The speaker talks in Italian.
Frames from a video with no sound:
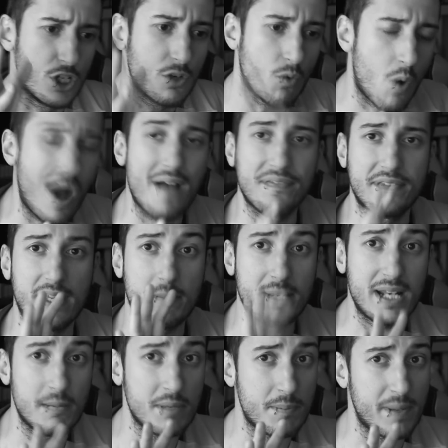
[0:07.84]

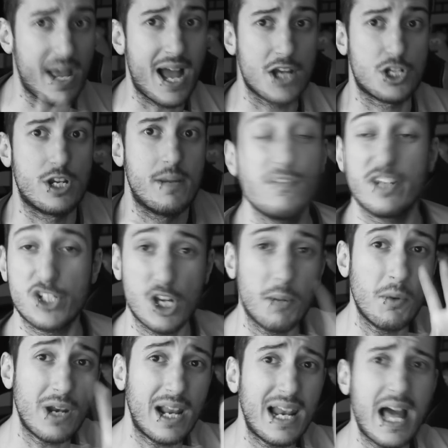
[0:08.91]
50.000 mi piace.
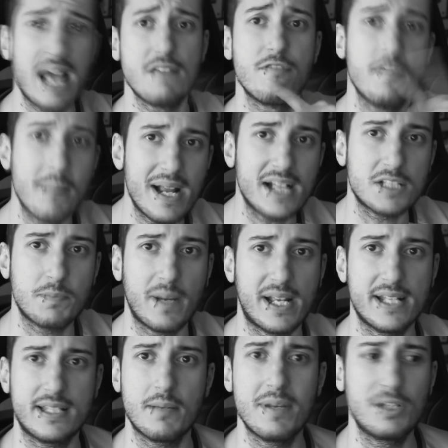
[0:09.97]
Facciamo la live mega
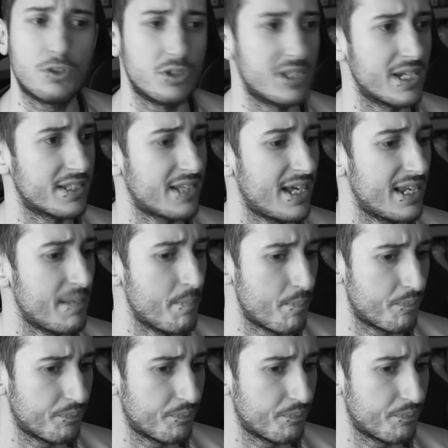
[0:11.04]
spacchettamento di Natale.